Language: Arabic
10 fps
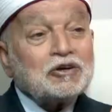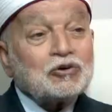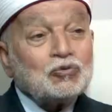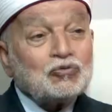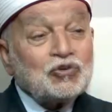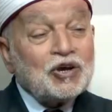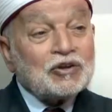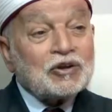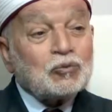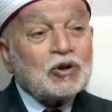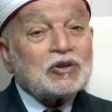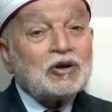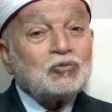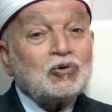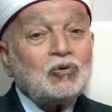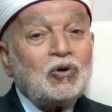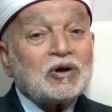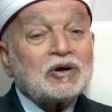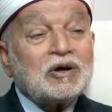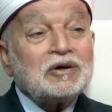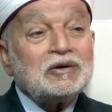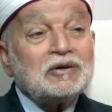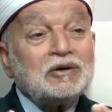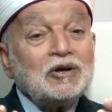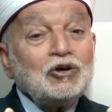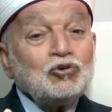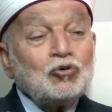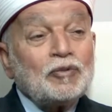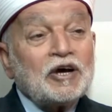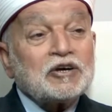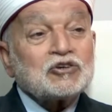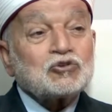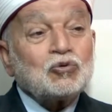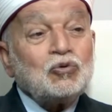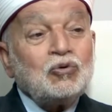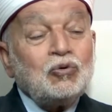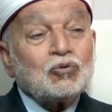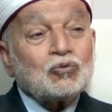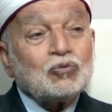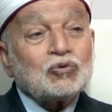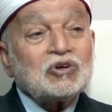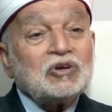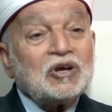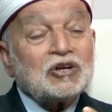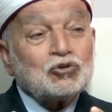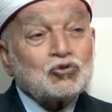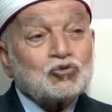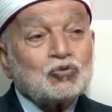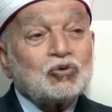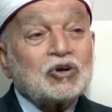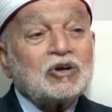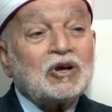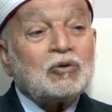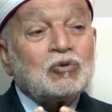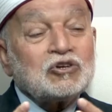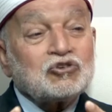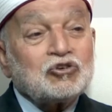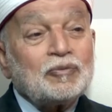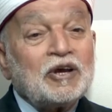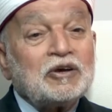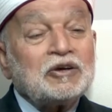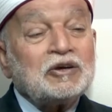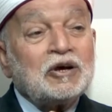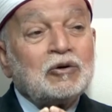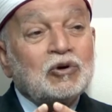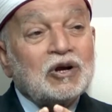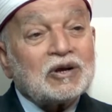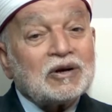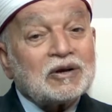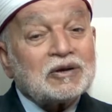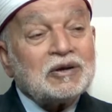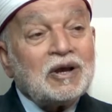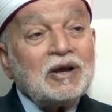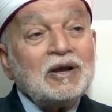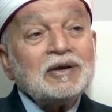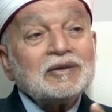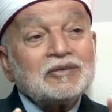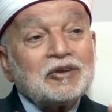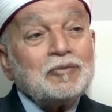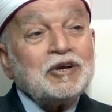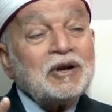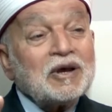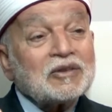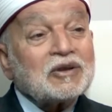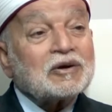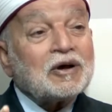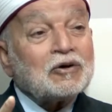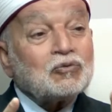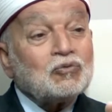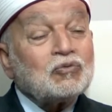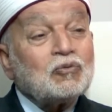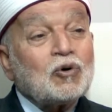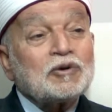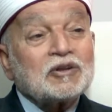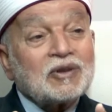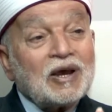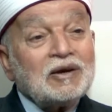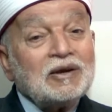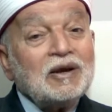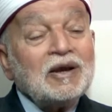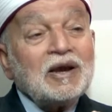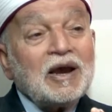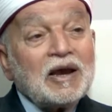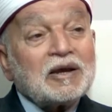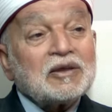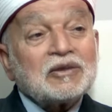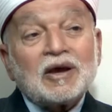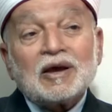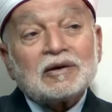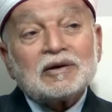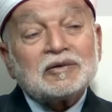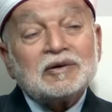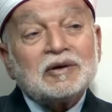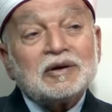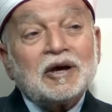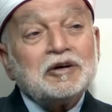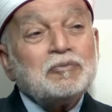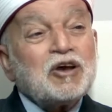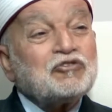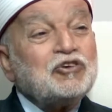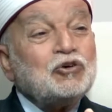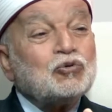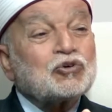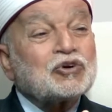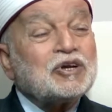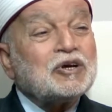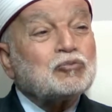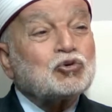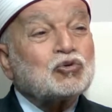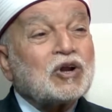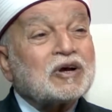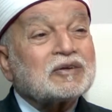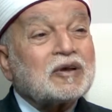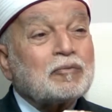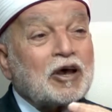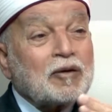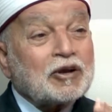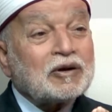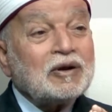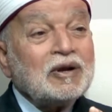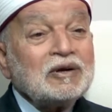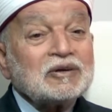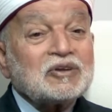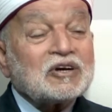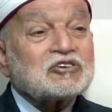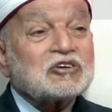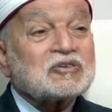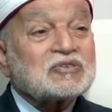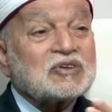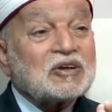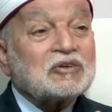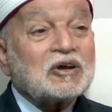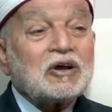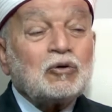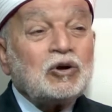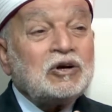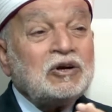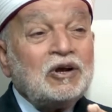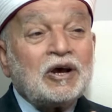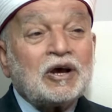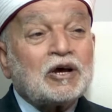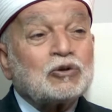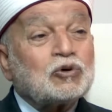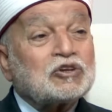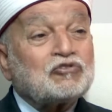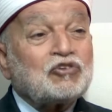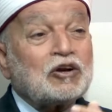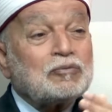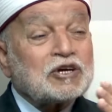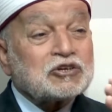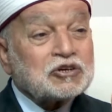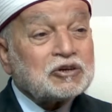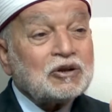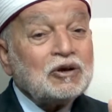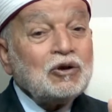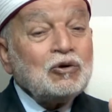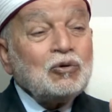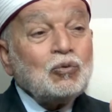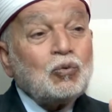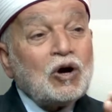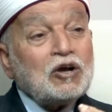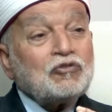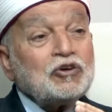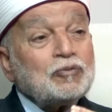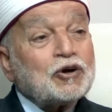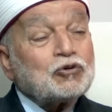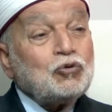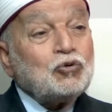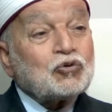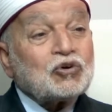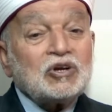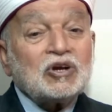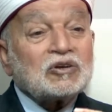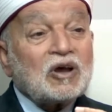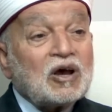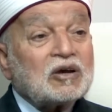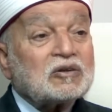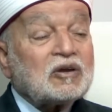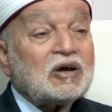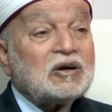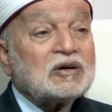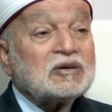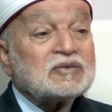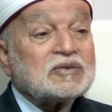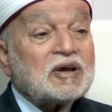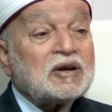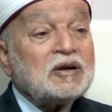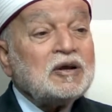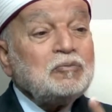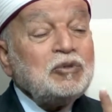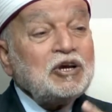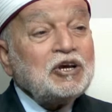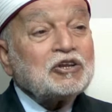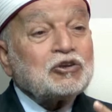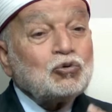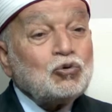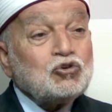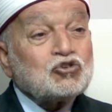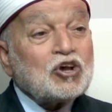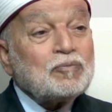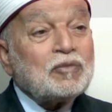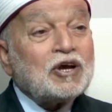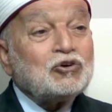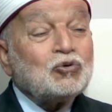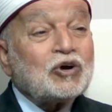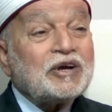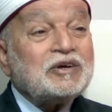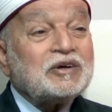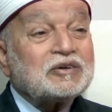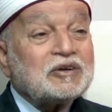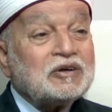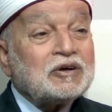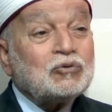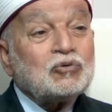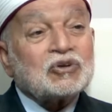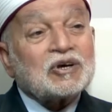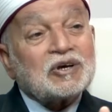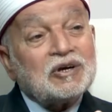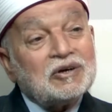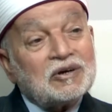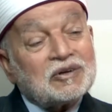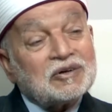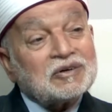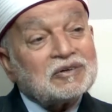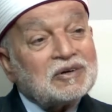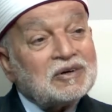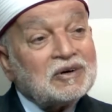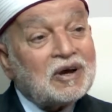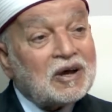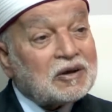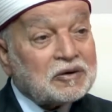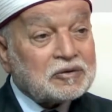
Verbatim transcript: يكون في هذا الوطن وله الحق أن يمارس كل حقوقه الدستورية والاجتماعية والأخلاقية ضمن هذا القانون وبالتالي هكذا القضية يعني ما في حرية مطلقة تماما نعم. لدرجة الزندقة والإلحاد وتفعل ما شئت ولا في برضه حرية ضاغط على الإنسان بحيث يلزم أن يغير دينه إذا كان يعتنق دين آخر